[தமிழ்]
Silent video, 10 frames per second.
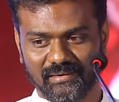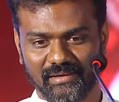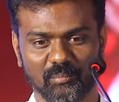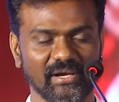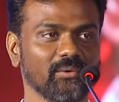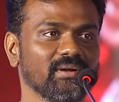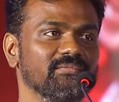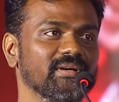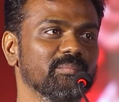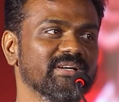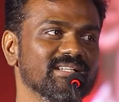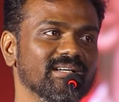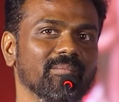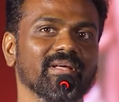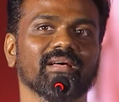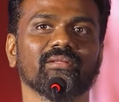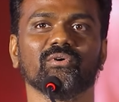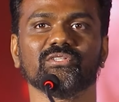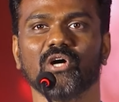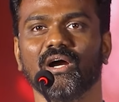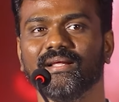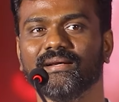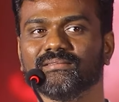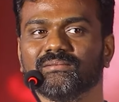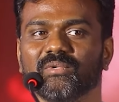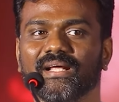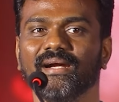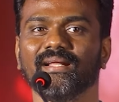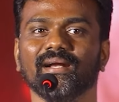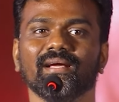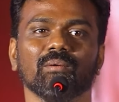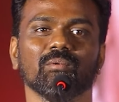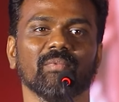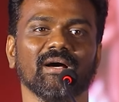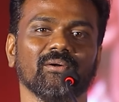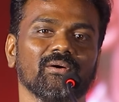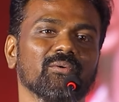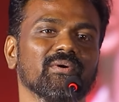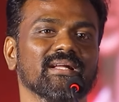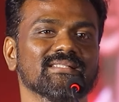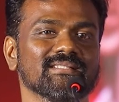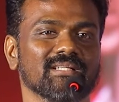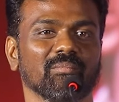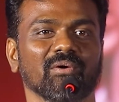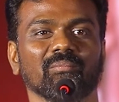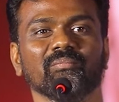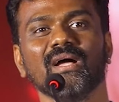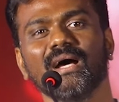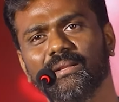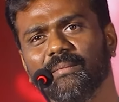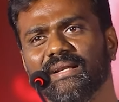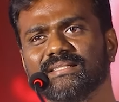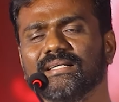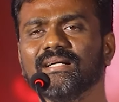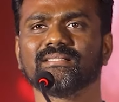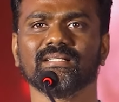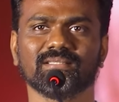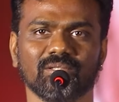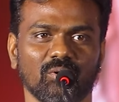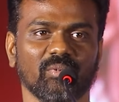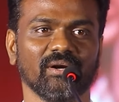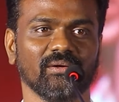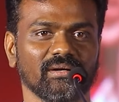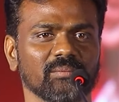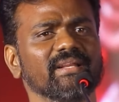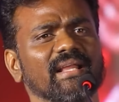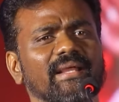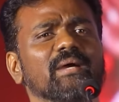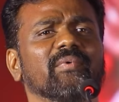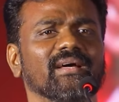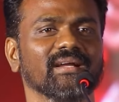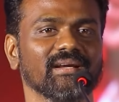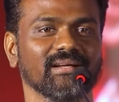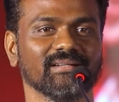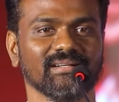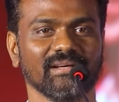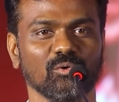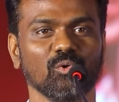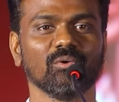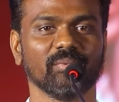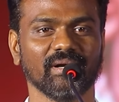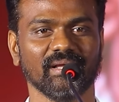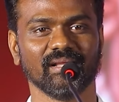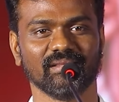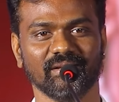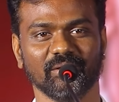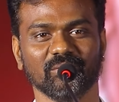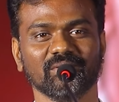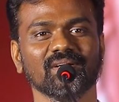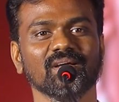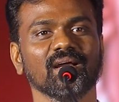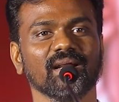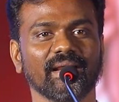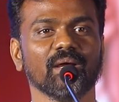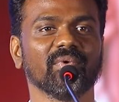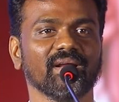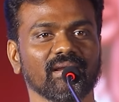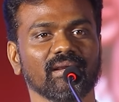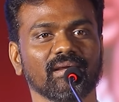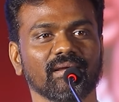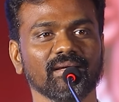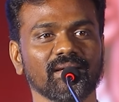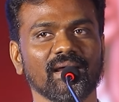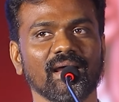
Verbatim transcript: இது பயோகிராஃபிக்கல் பிக்சர் அப்படிங்கிறது ஒரு ஜானர் டைட்டானிக் நம்ம பார்க்குறோன்னா ஒரு நிஜ சம்பவம் இந்த மாதிரி ஷின்லஸ் லிஸ்ட்னு ஒரு படம் இருக்குது இப்படி நிறைய படங்கள் இருக்குது நீங்கள் கூகுள் பண்ணிங்கன்னா தெரியும் நிறைய படங்கள் இருக்குது